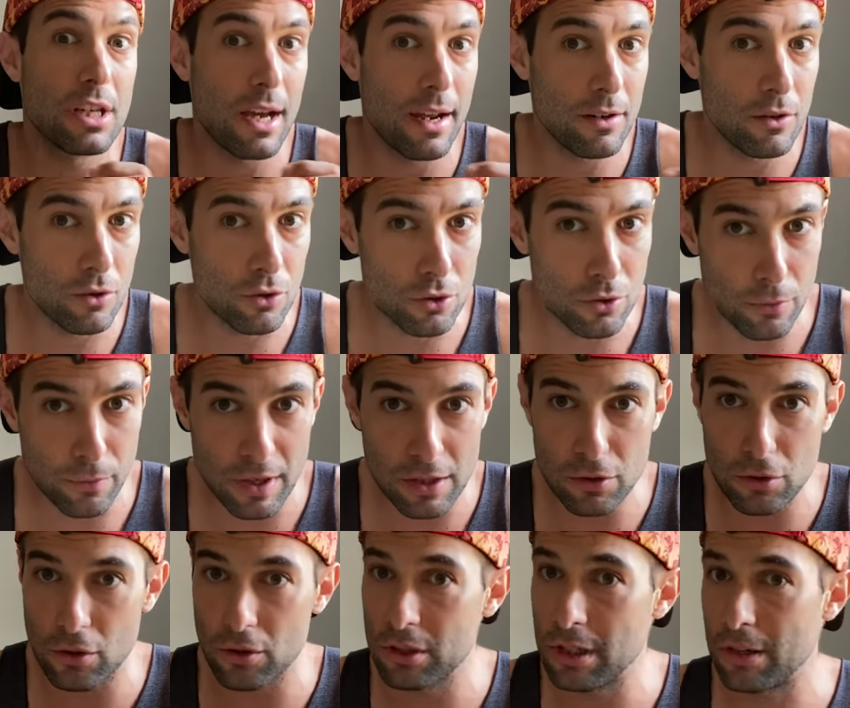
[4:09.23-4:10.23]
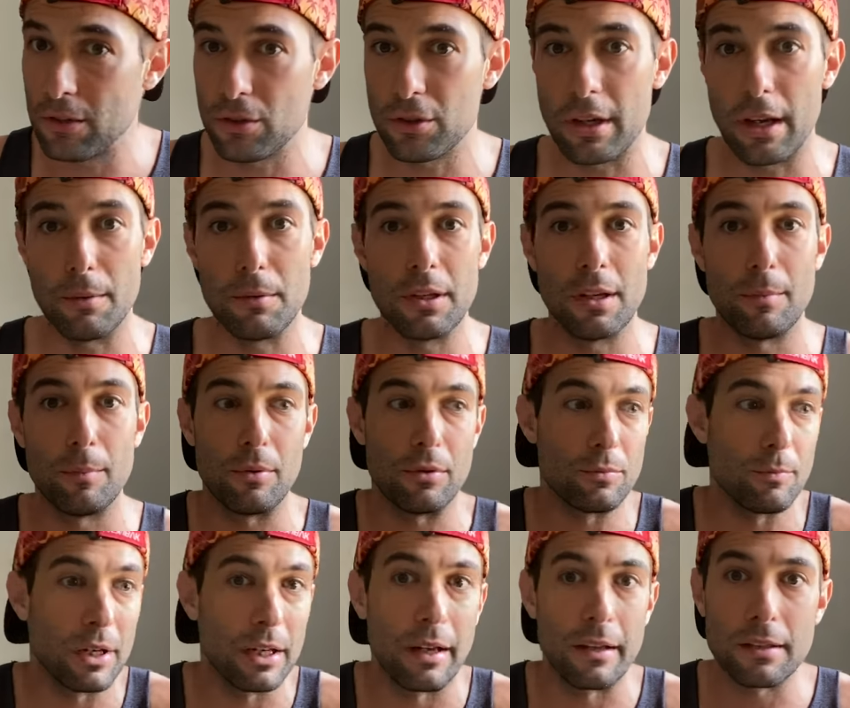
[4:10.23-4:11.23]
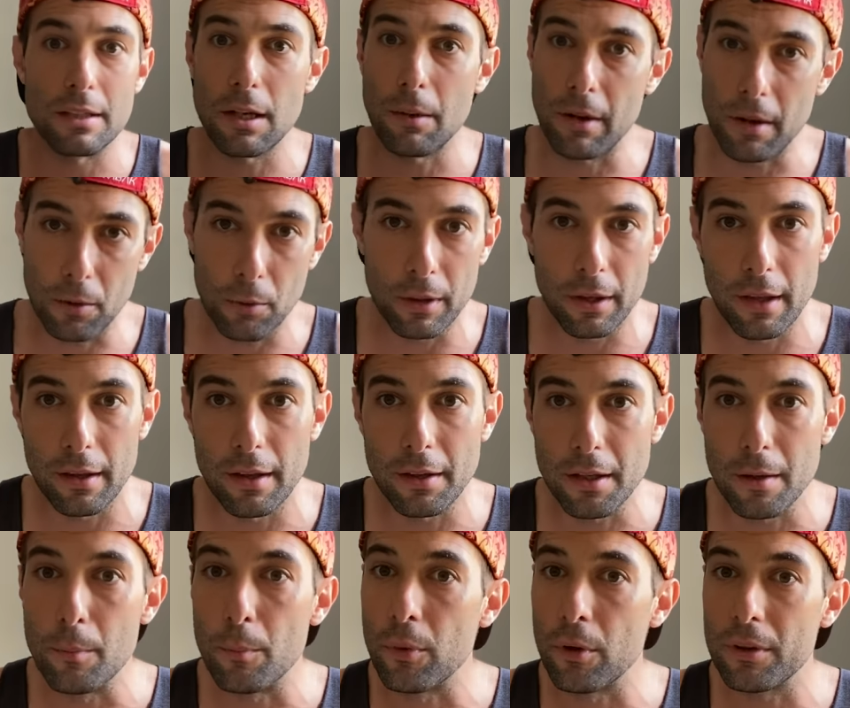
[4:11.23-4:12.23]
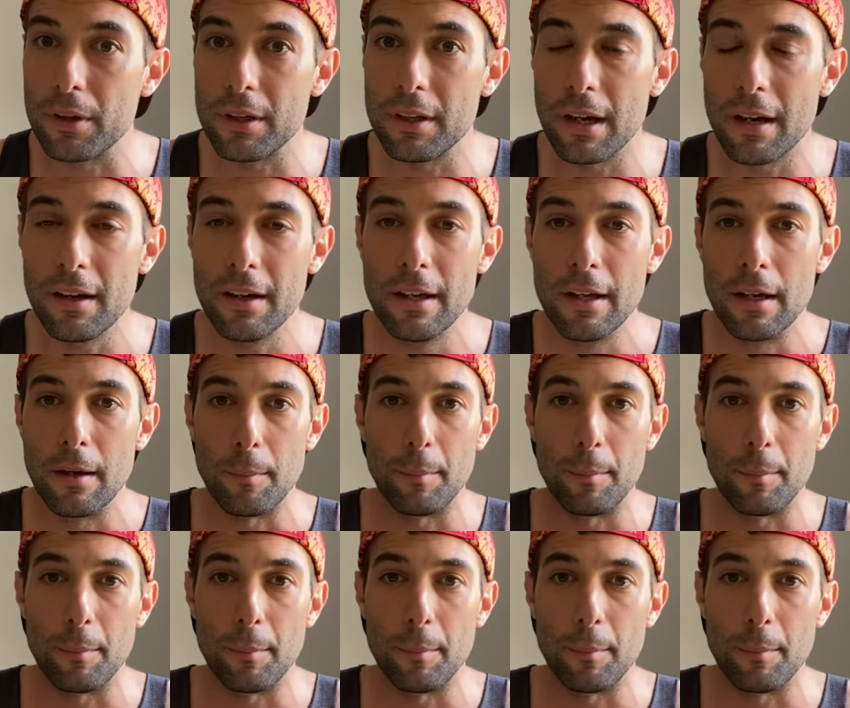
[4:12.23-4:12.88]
llanos o falsos llanos que habían, pues me enganchaba rueda de quien podía,